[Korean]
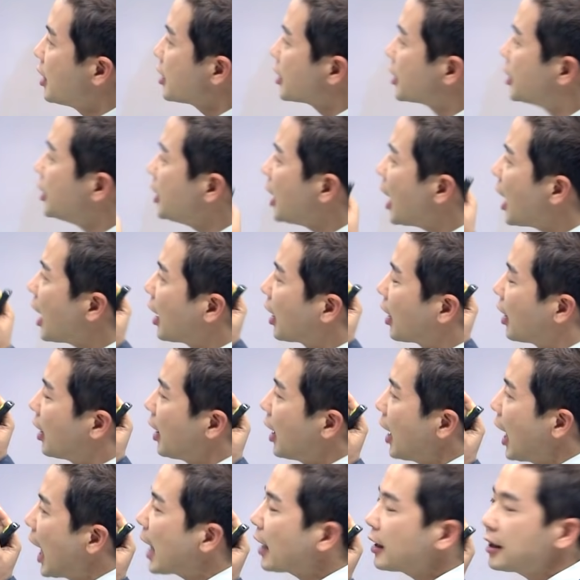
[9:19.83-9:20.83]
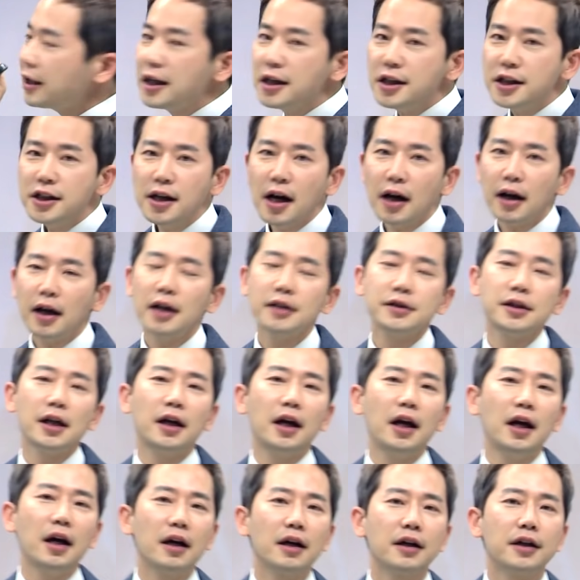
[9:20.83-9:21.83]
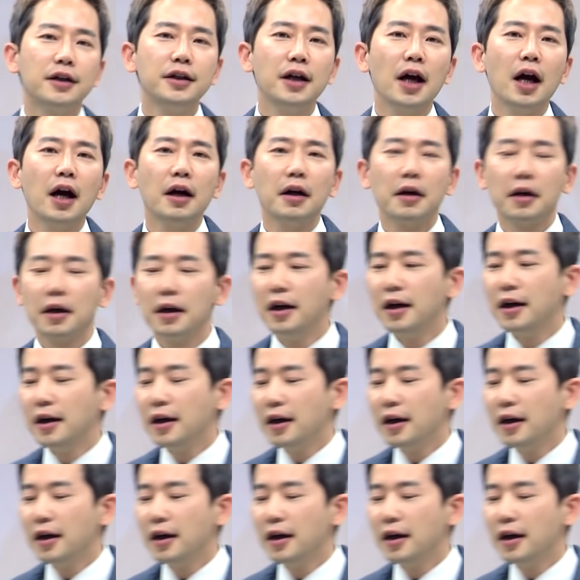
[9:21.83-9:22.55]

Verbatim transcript: 그냥 학기 시작하잖아. 그냥